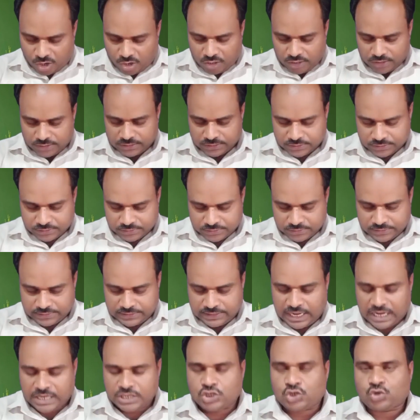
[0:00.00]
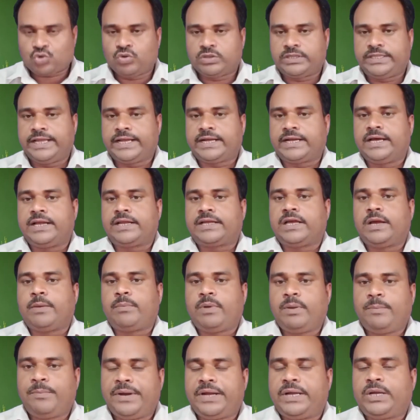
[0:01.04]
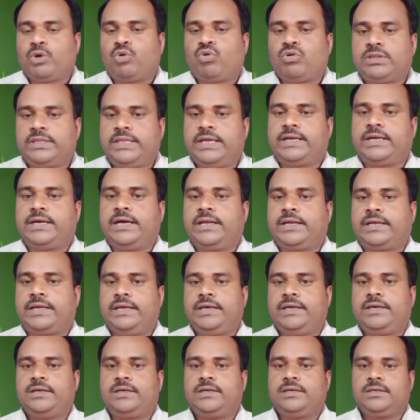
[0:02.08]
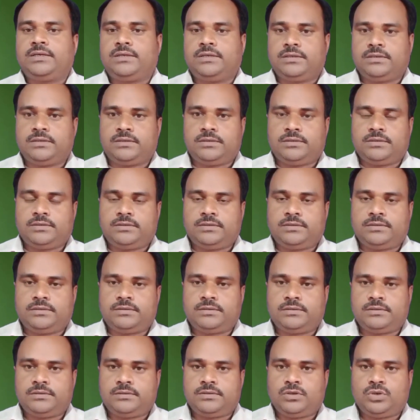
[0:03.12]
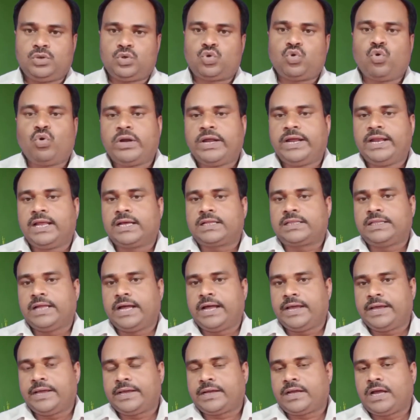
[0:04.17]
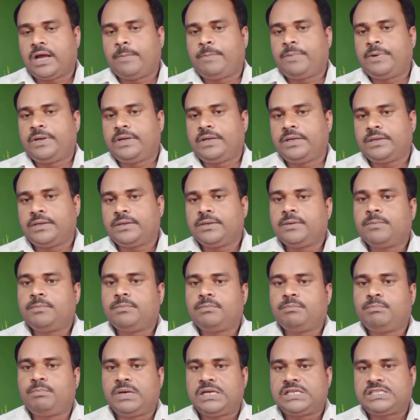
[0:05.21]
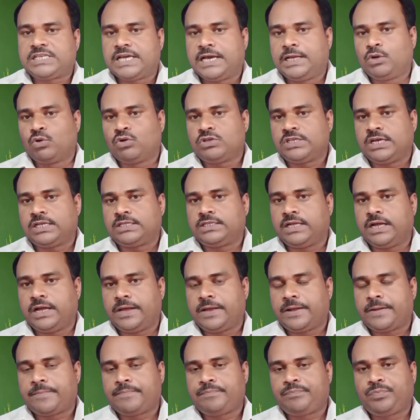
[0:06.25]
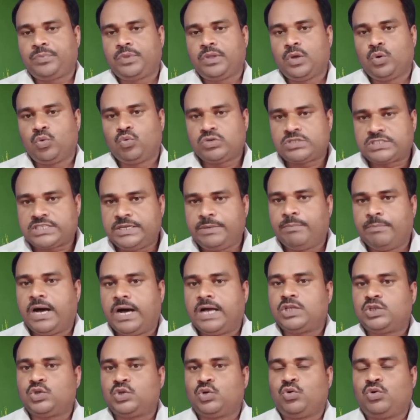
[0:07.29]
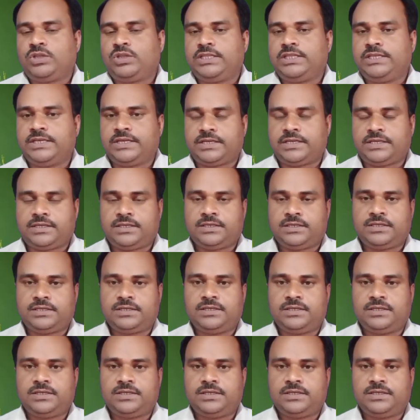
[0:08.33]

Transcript: और लाश को देख करके अपने बेटे को देख करके रोने लगता है काफ़ी बेचैन हो जाता है उसकी माँ जो होती है